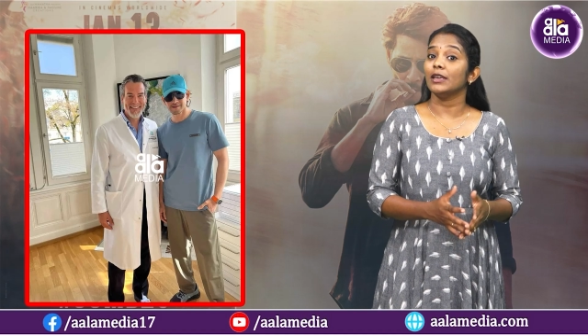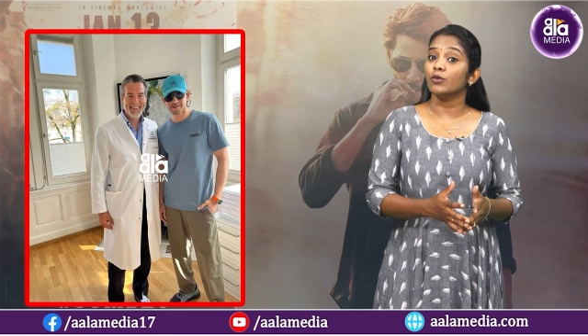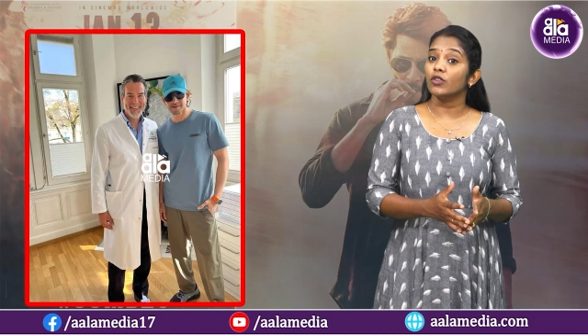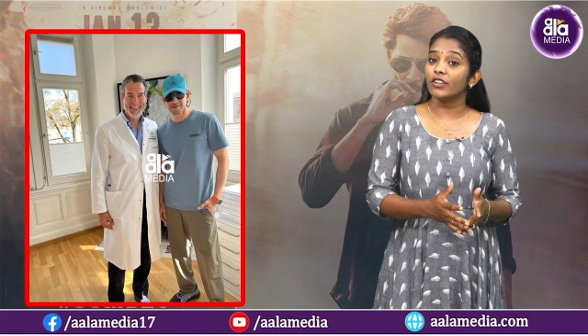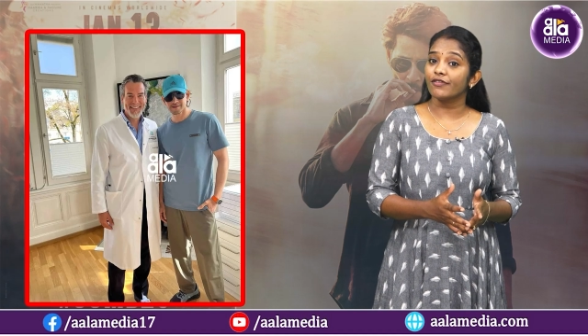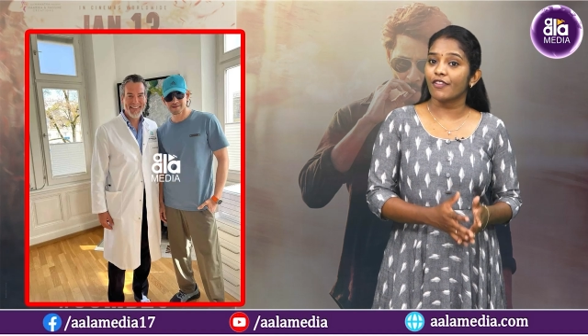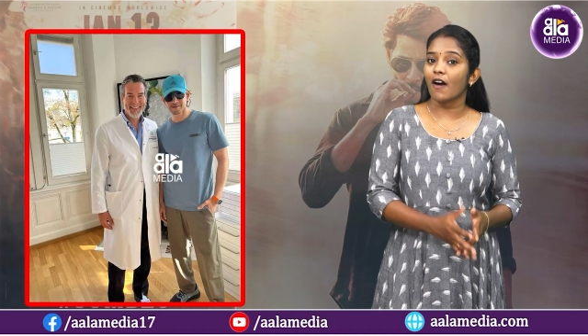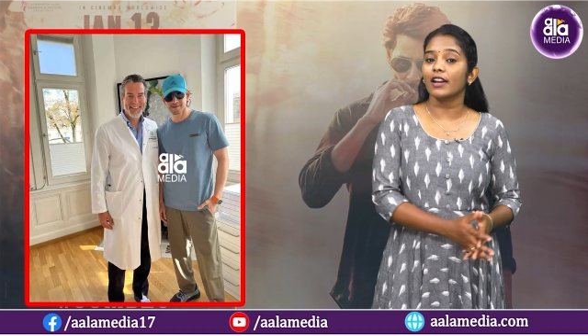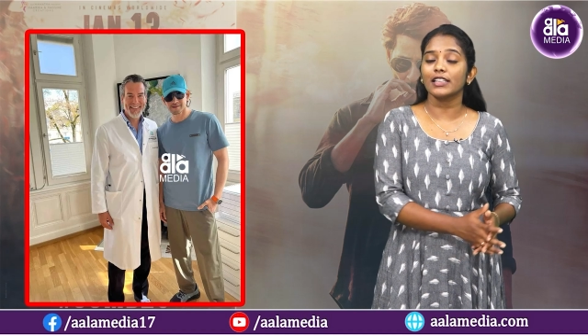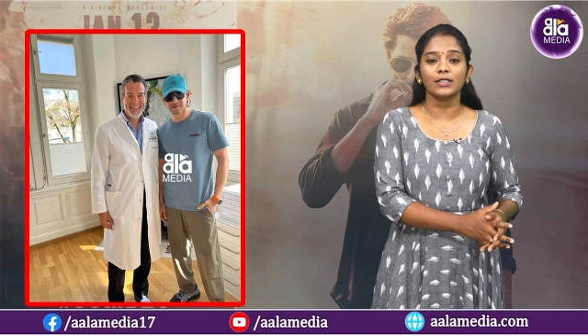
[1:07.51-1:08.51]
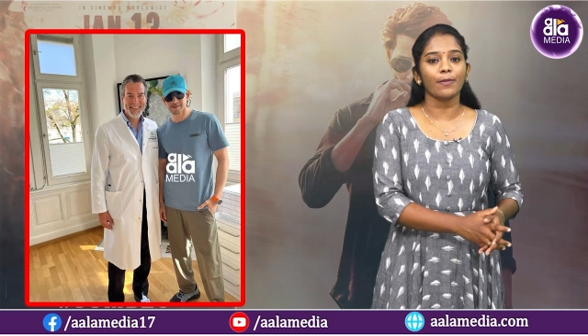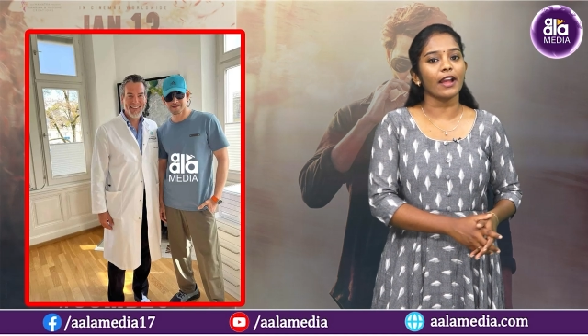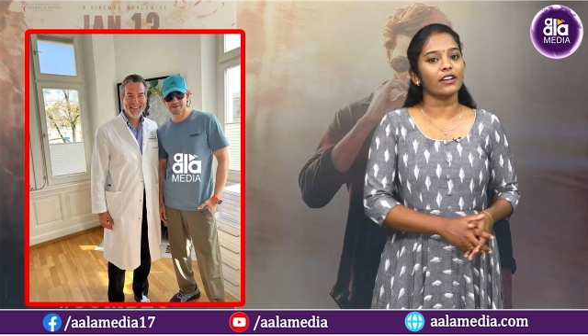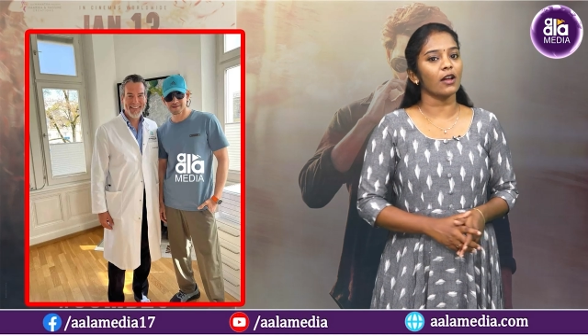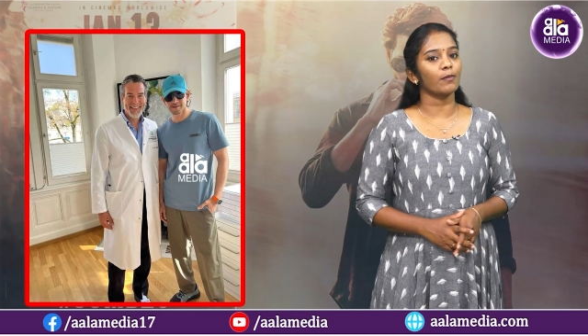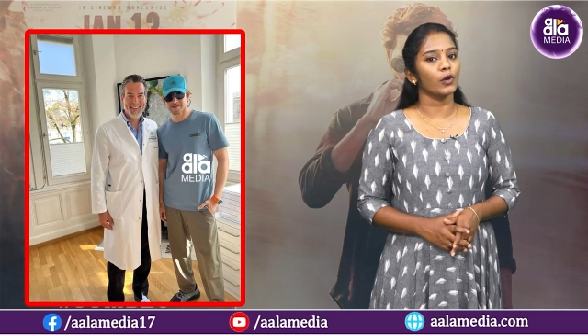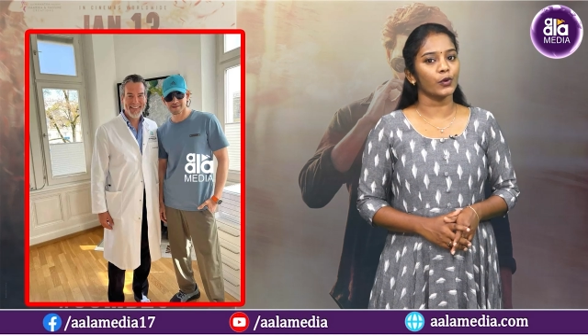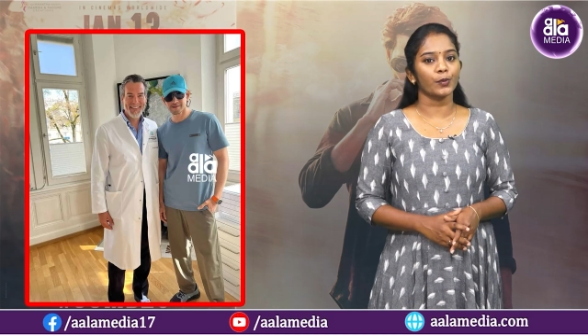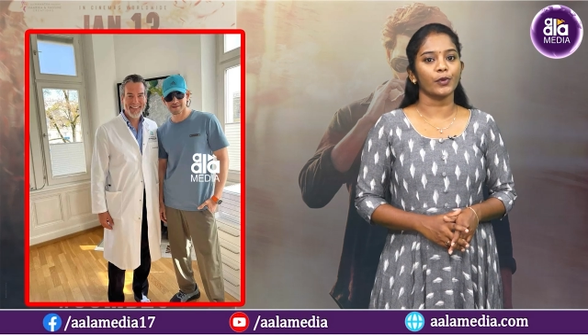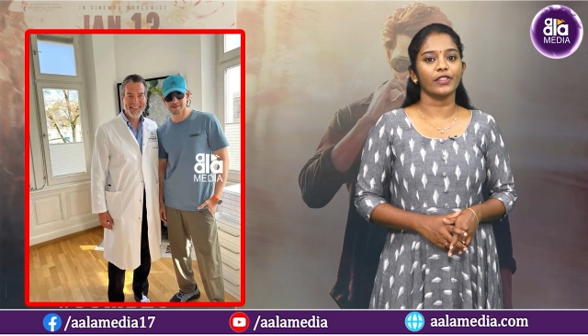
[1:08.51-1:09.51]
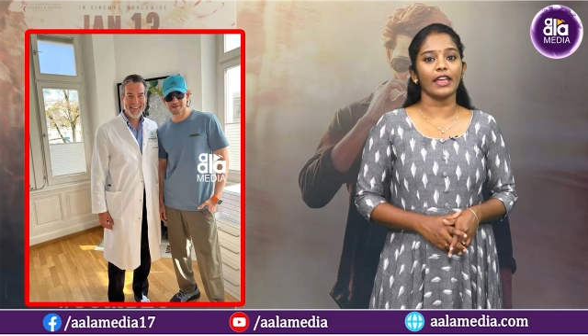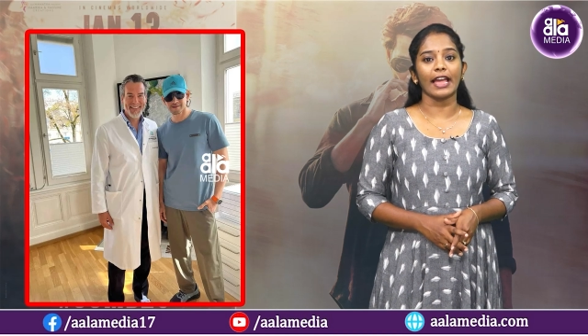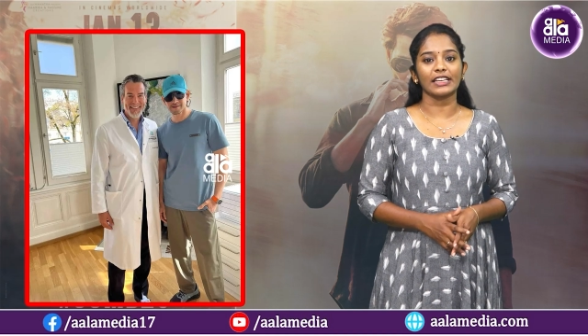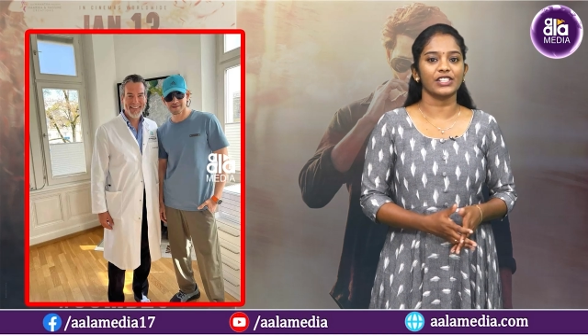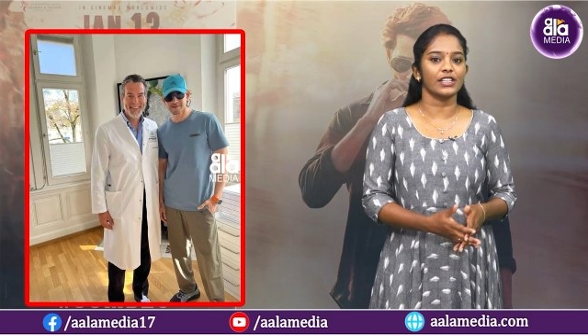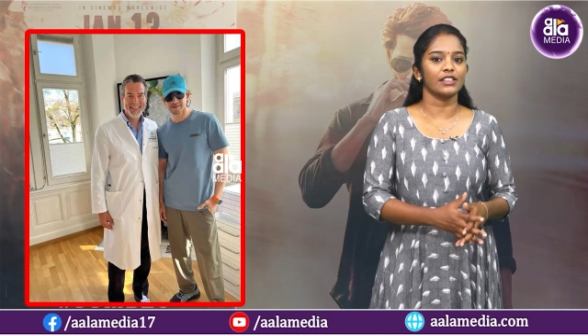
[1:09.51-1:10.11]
ఈ మూవీ ఫారెస్ట్ బ్యాక్డ్రాప్ లో రూపొందే యాక్షన్